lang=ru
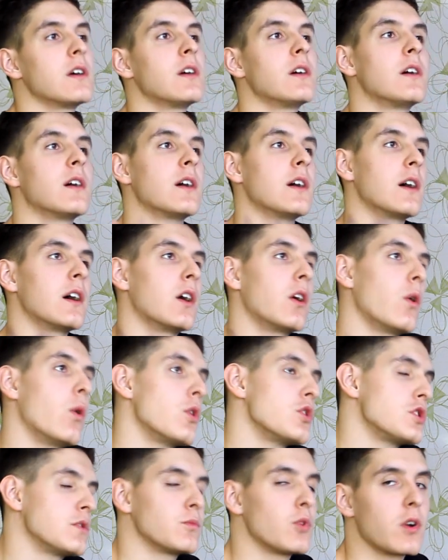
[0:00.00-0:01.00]
А,
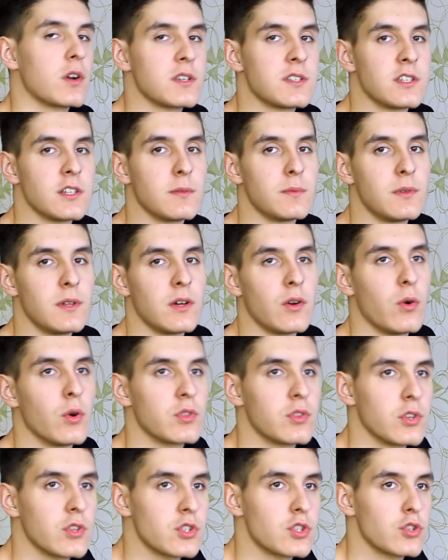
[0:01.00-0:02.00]
очень много сил было
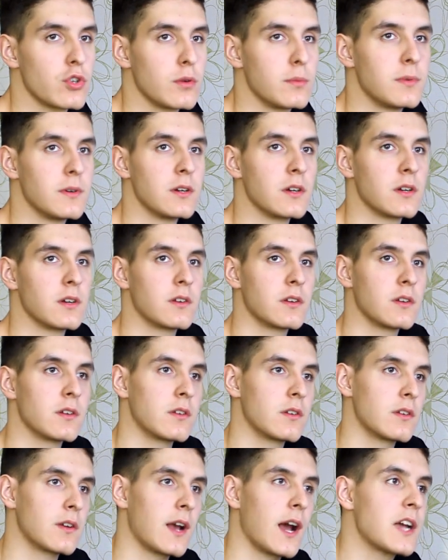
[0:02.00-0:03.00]
отдано, чтобы
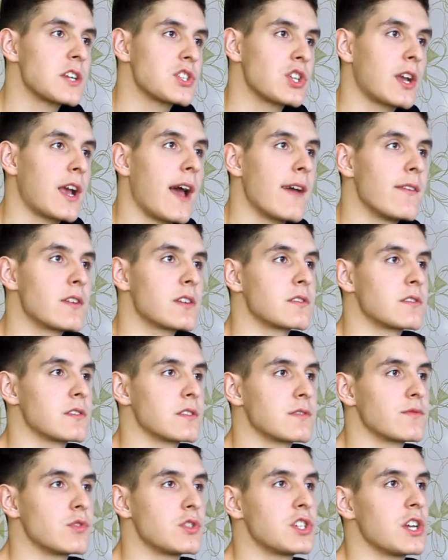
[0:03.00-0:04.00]
каждый кавер
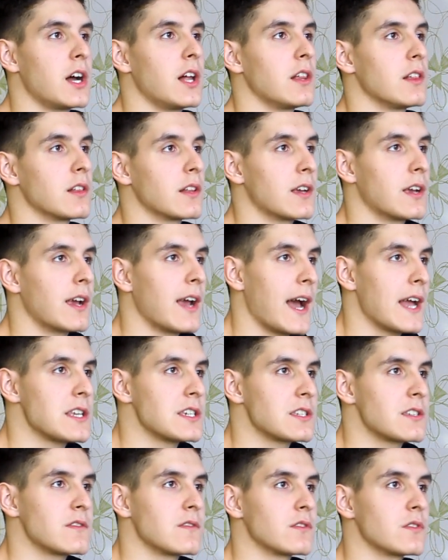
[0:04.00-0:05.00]
звучал
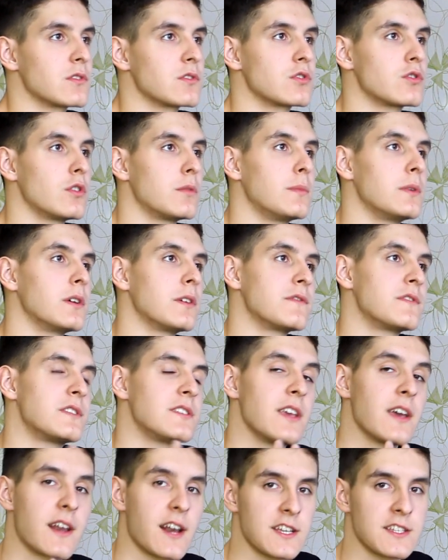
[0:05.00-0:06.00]
качественно, чтобы
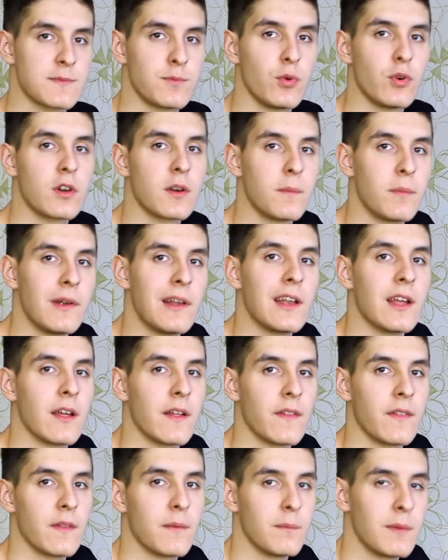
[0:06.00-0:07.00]
все разборы были
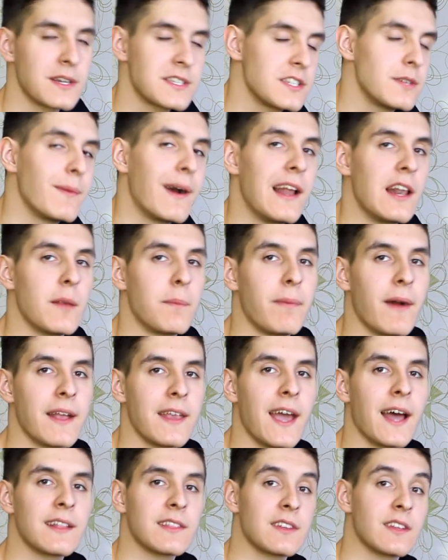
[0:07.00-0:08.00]
максимально
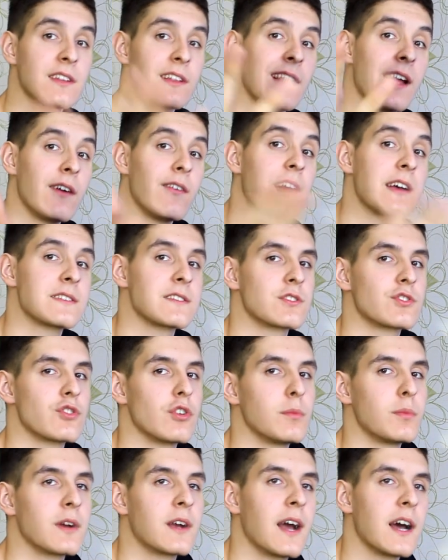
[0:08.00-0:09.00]
понятны для вас,
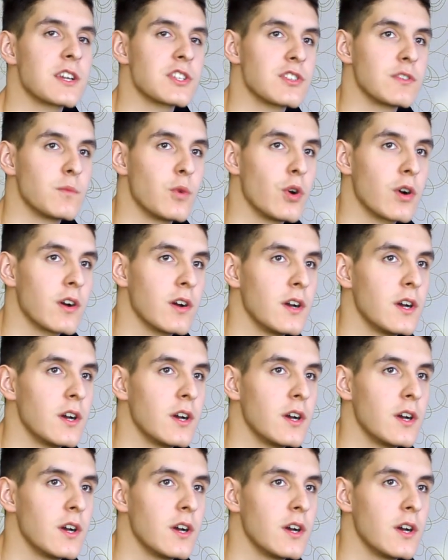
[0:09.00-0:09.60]
чтобы каждый мог